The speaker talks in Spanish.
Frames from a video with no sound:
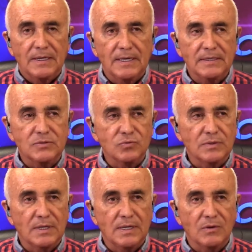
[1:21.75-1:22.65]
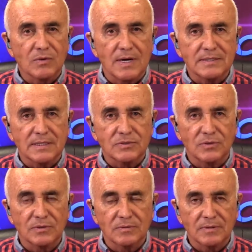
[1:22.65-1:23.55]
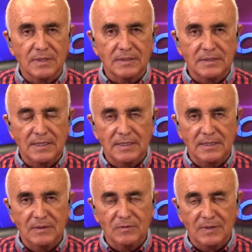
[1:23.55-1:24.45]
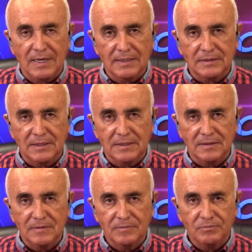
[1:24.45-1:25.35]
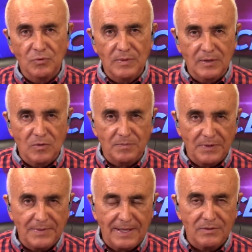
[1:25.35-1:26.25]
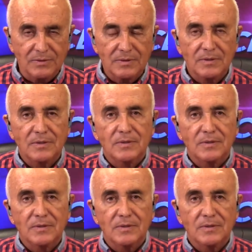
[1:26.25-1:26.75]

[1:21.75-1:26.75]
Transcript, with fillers: Es una organización que tiene un carácter público-privado